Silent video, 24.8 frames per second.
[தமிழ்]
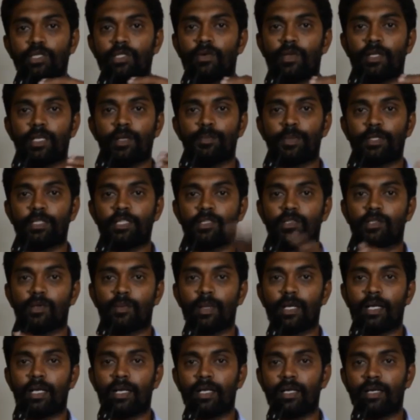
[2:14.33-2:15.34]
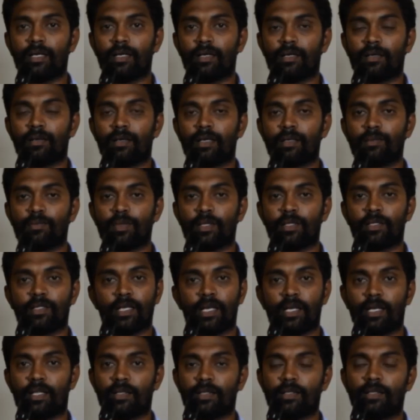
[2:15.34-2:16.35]
முடிஞ்ச வரைக்கும் பதிவு தபாலில்
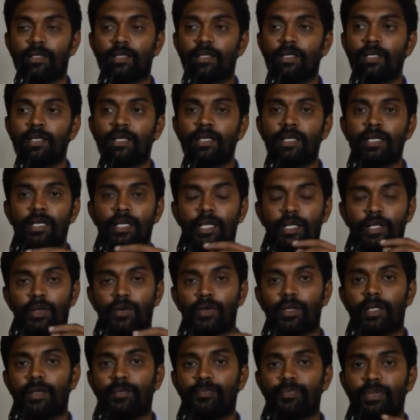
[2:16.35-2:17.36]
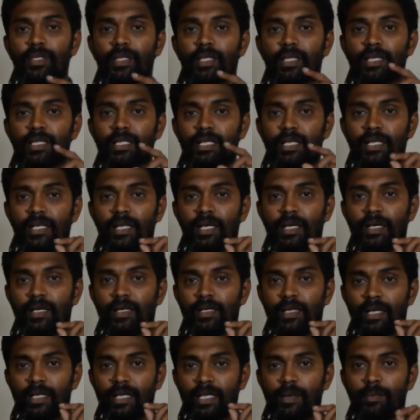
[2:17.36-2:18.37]
அனுப்புறது நல்லது இன்னொன்று இதில்
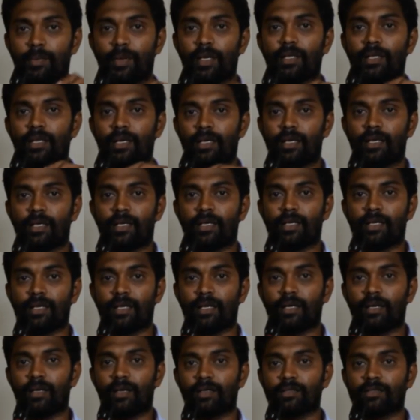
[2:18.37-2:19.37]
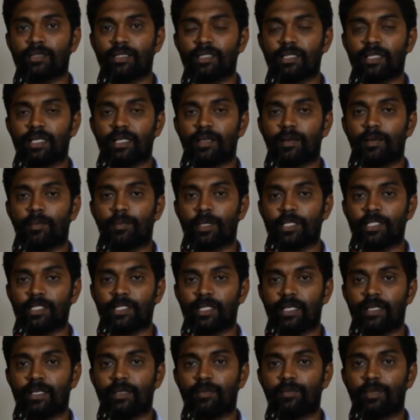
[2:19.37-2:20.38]
நிறைய பேர் சந்திக்கிற
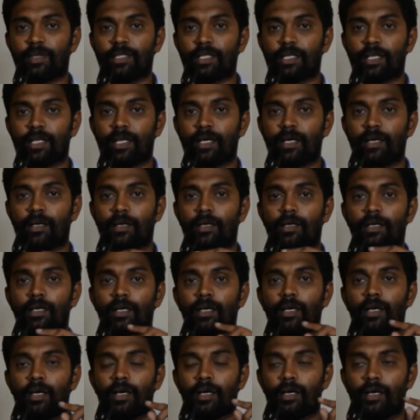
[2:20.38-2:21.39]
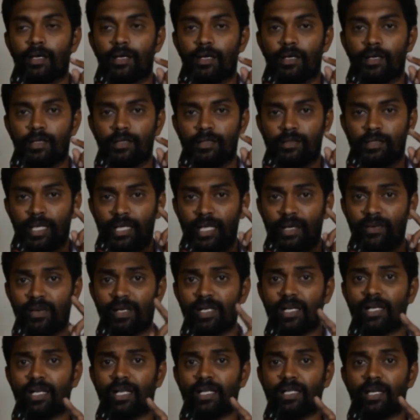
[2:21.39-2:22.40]
பிரச்சனை என்னன்னு பார்த்தீங்கன்னா
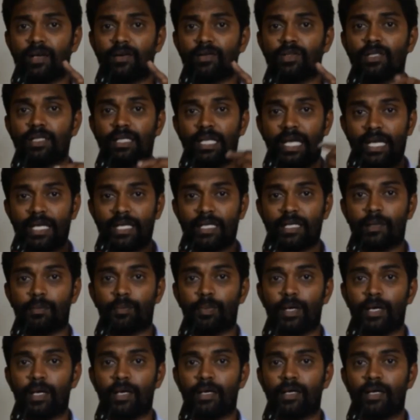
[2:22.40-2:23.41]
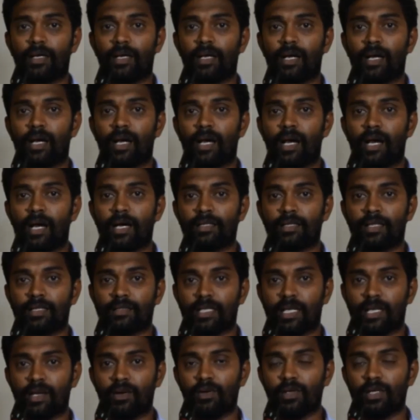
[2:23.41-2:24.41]
தகவல்கள் ஏதாவது கேட்குறப்ப அந்த
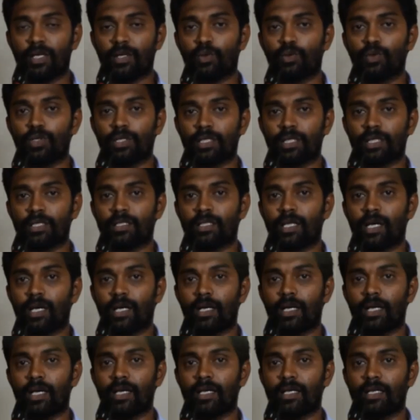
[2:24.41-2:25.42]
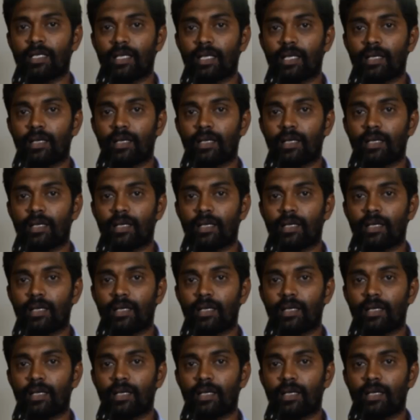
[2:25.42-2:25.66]
தகவல்களை கொடுக்கறதுனால